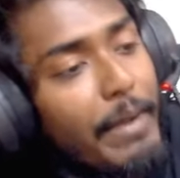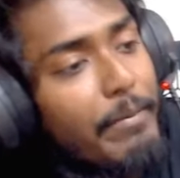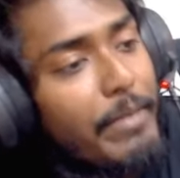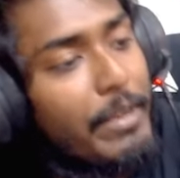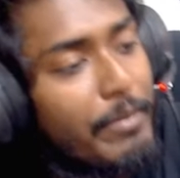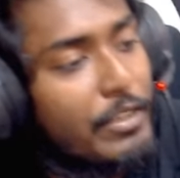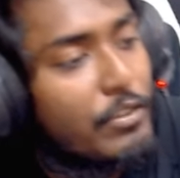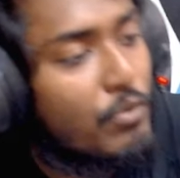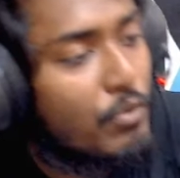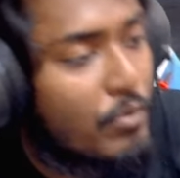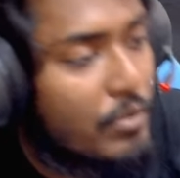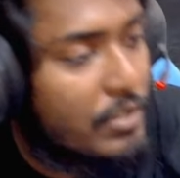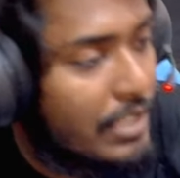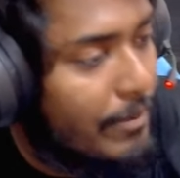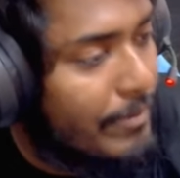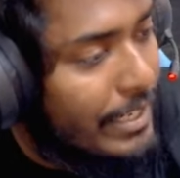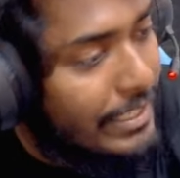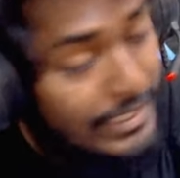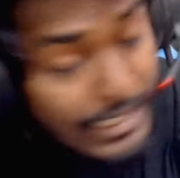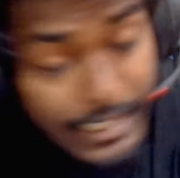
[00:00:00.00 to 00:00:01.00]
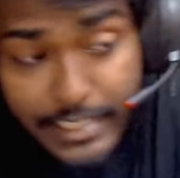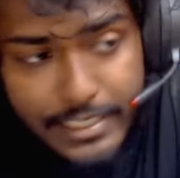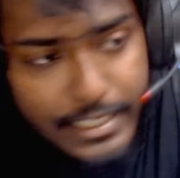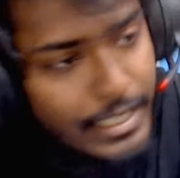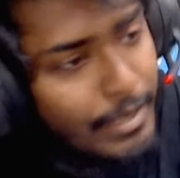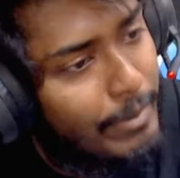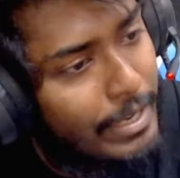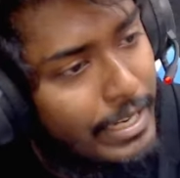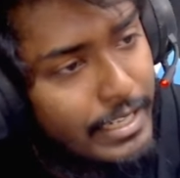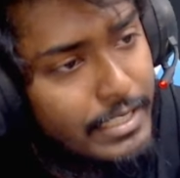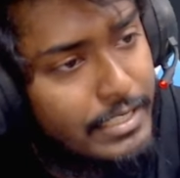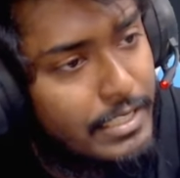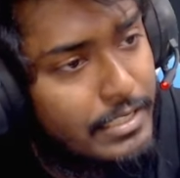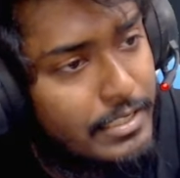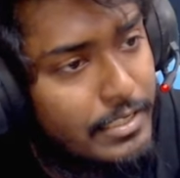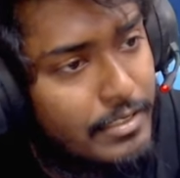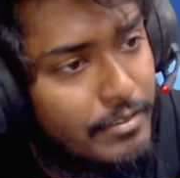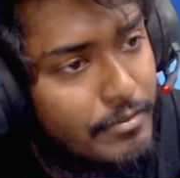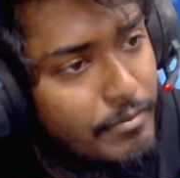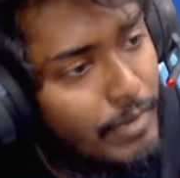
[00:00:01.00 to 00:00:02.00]
লেভেল টু করছিলাম না ঠিক আছে এটা মাইনা
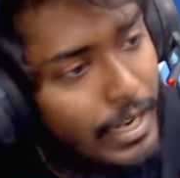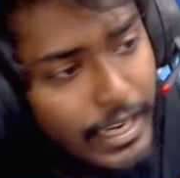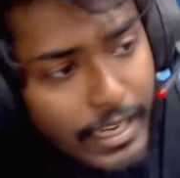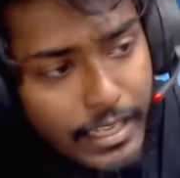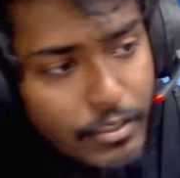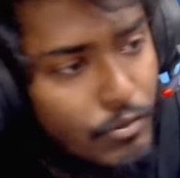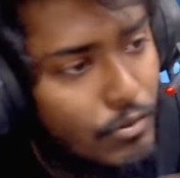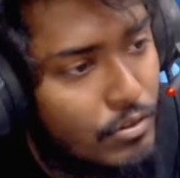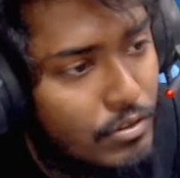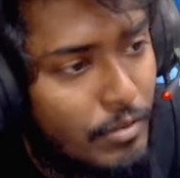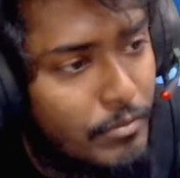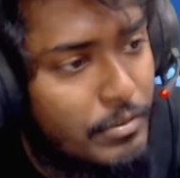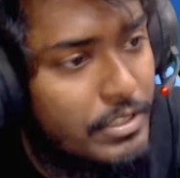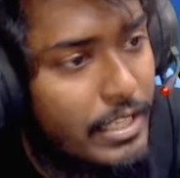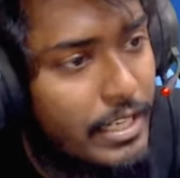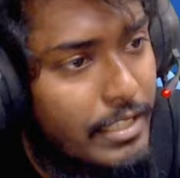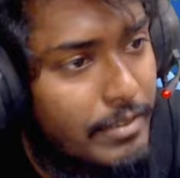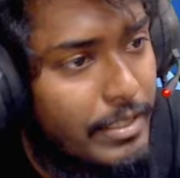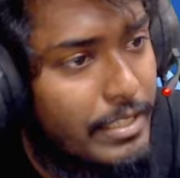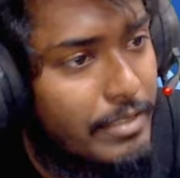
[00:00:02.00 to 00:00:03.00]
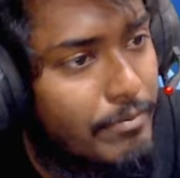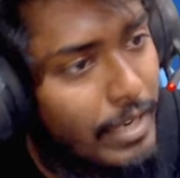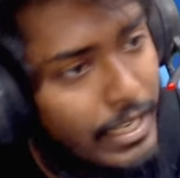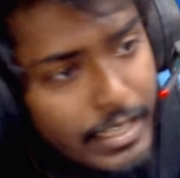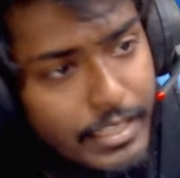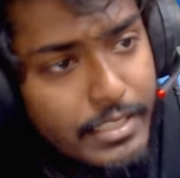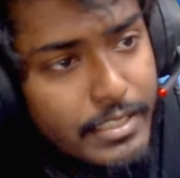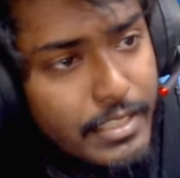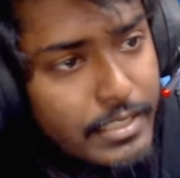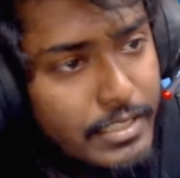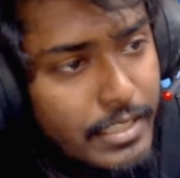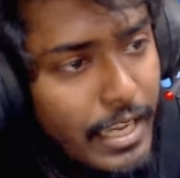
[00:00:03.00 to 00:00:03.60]
নিতেছি মাইনা কোনো সমস্যা নাই ভাই মাইনা নিতেছি আই